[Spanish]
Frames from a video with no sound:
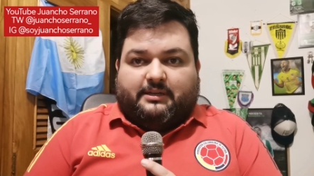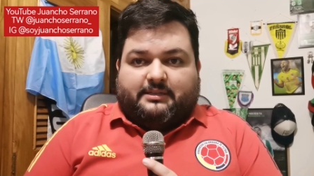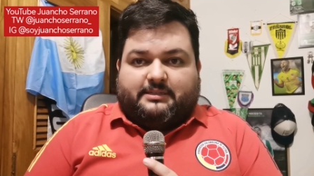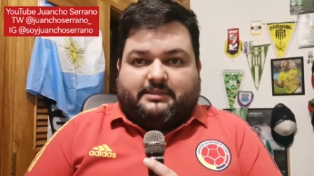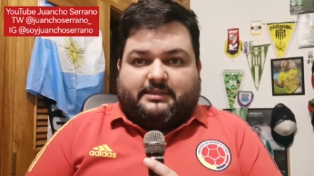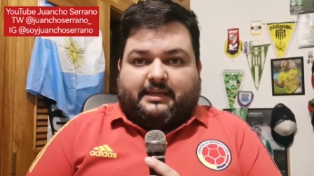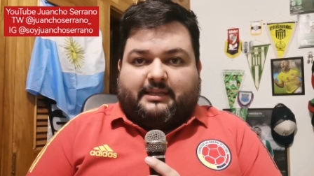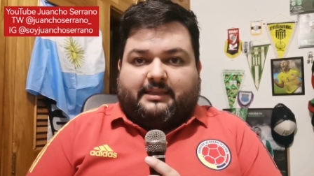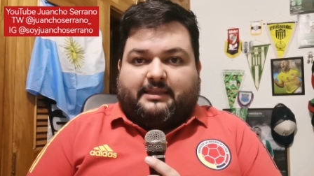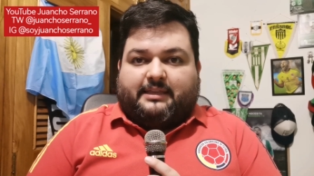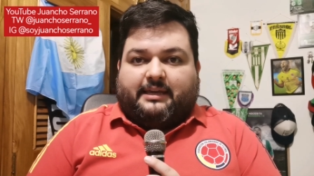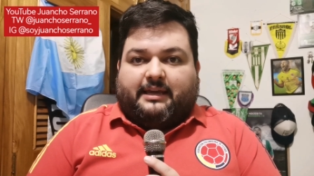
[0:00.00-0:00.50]

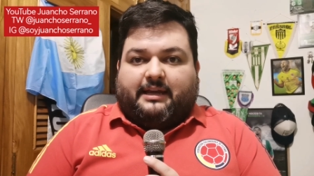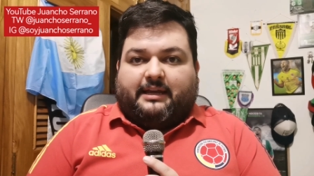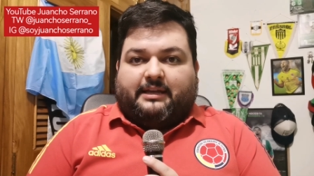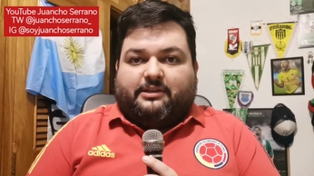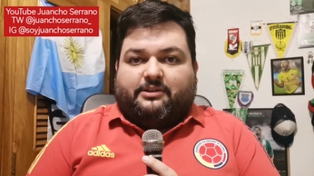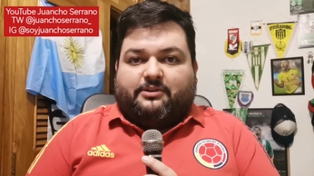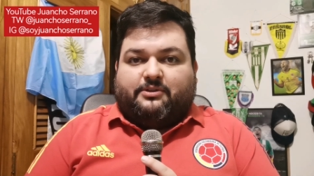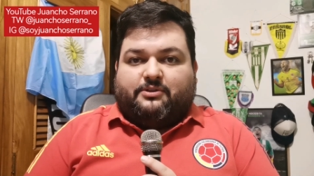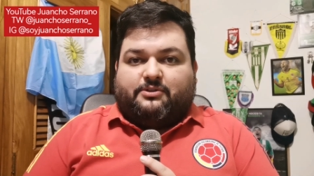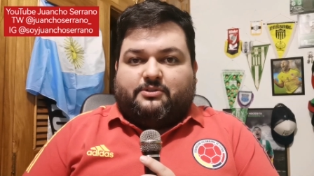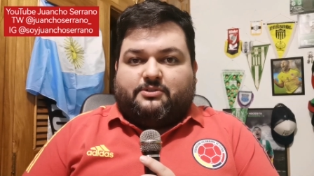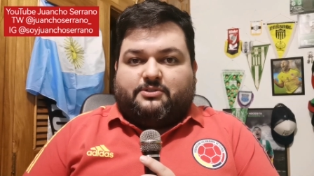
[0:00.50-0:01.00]
Siete
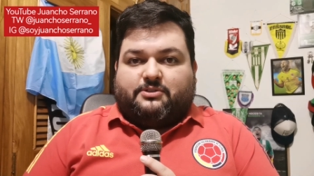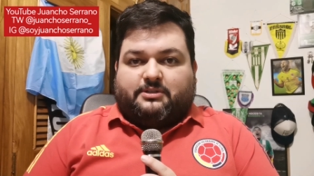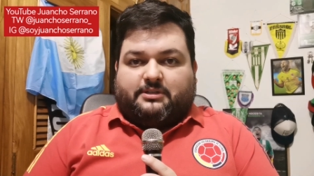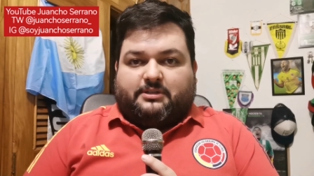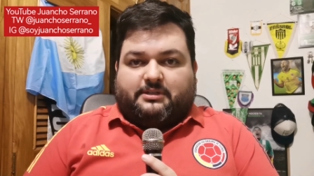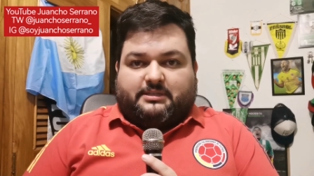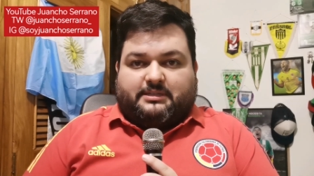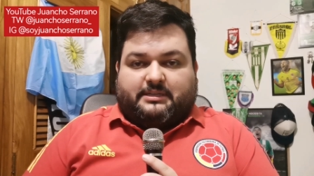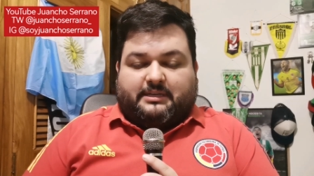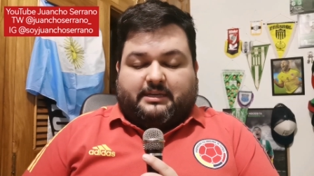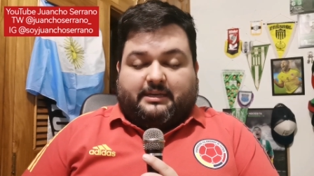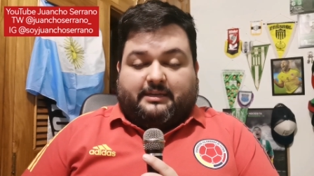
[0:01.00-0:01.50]
años
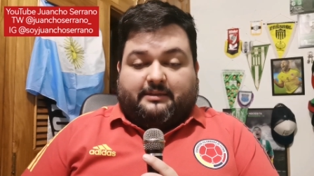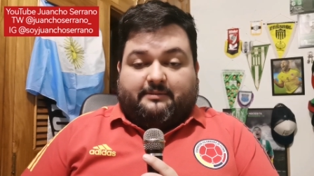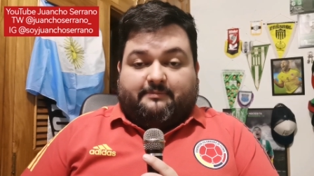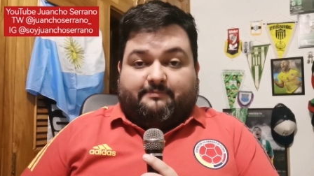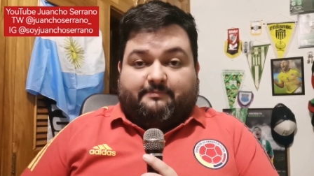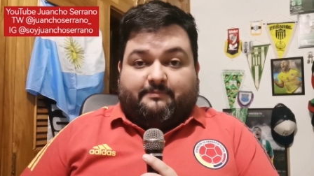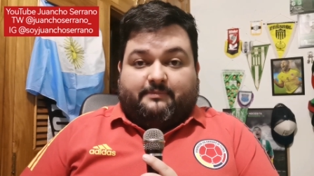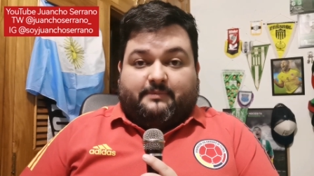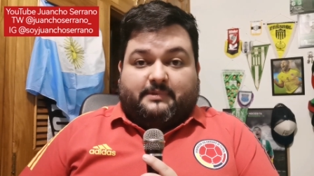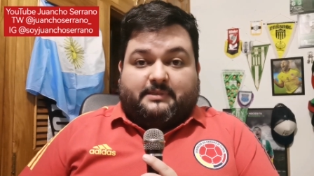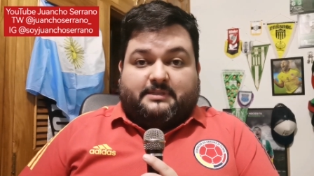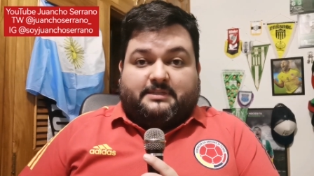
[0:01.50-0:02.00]

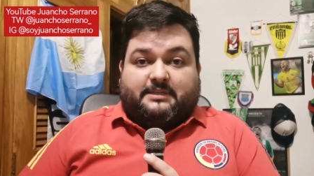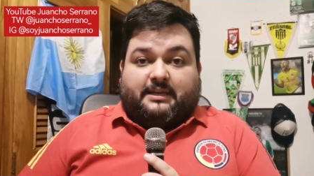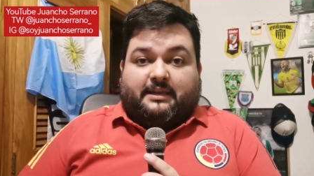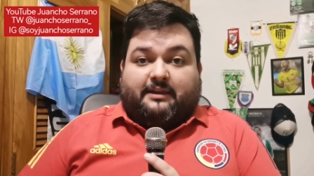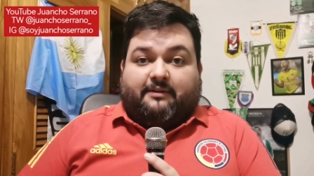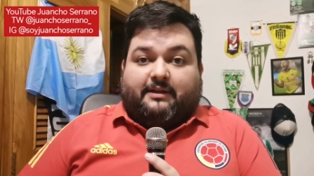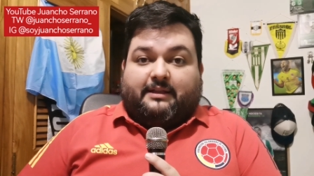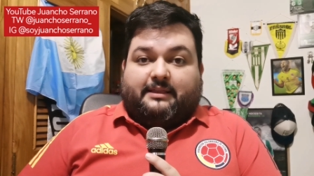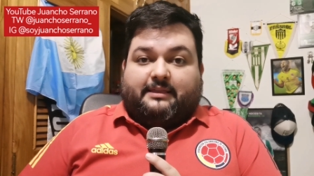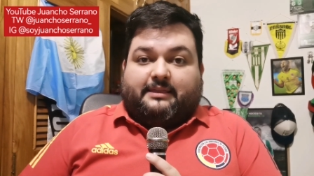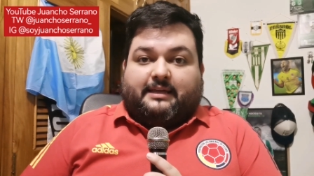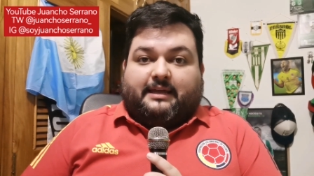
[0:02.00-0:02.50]
sin, sin
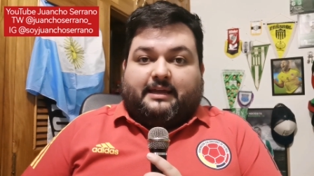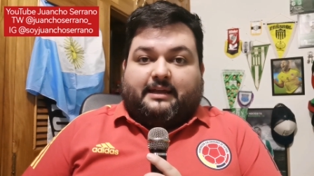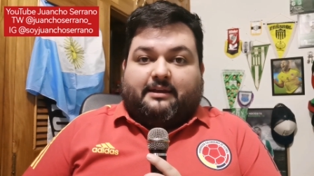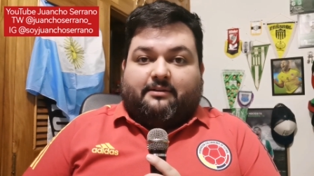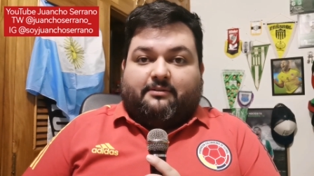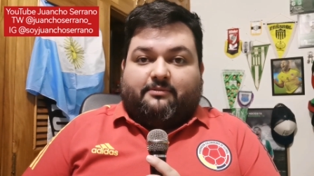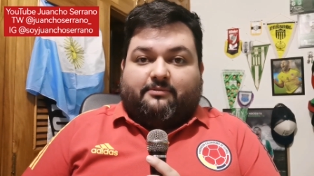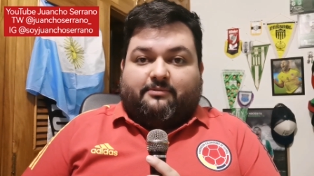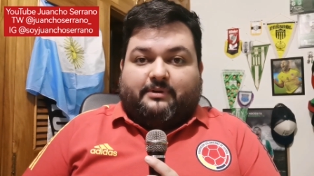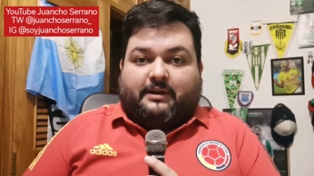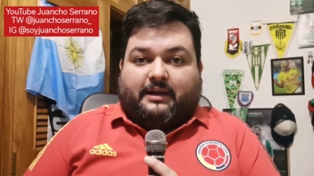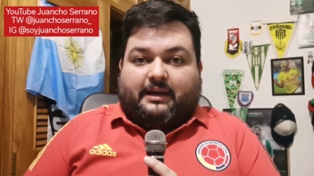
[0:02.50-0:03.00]

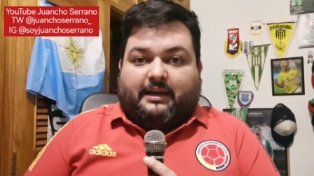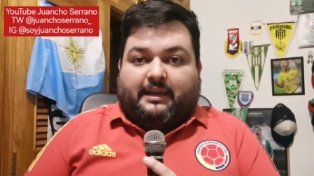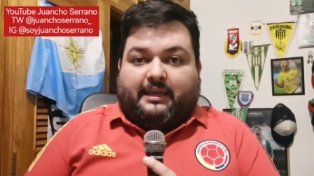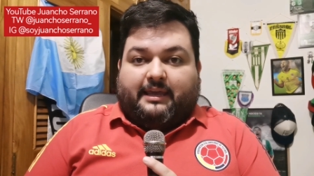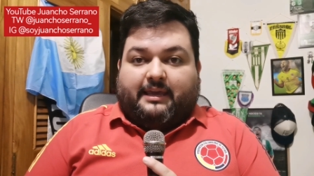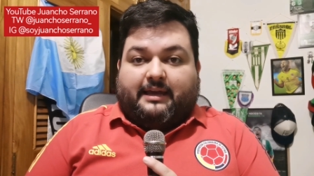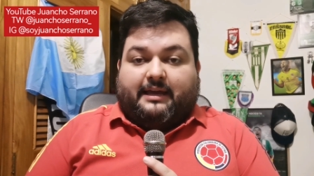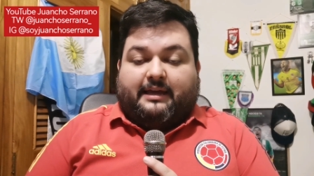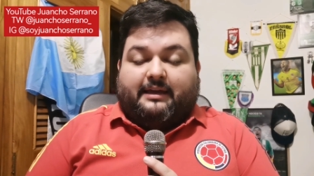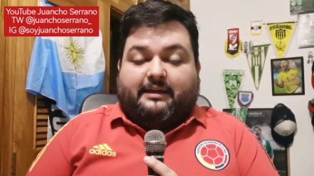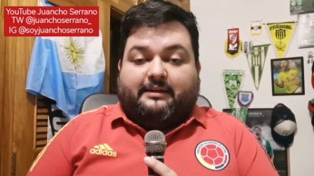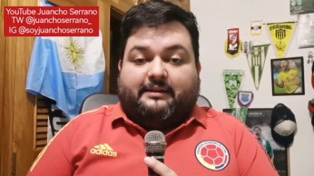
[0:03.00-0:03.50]
levantar una
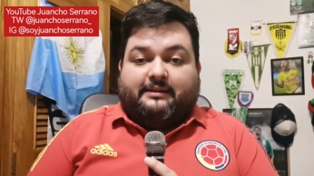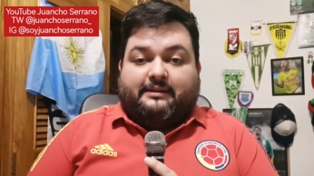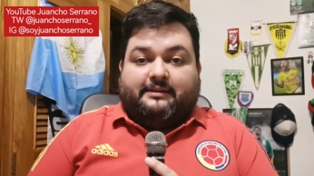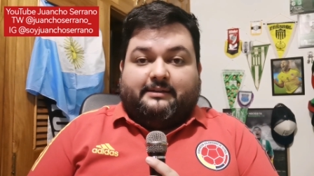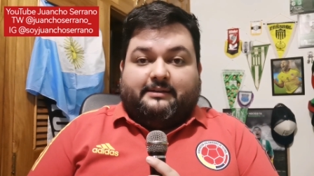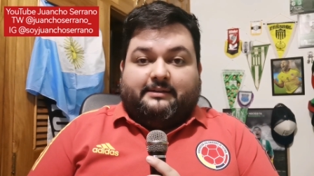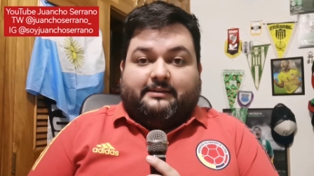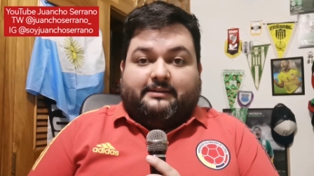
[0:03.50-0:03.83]
liga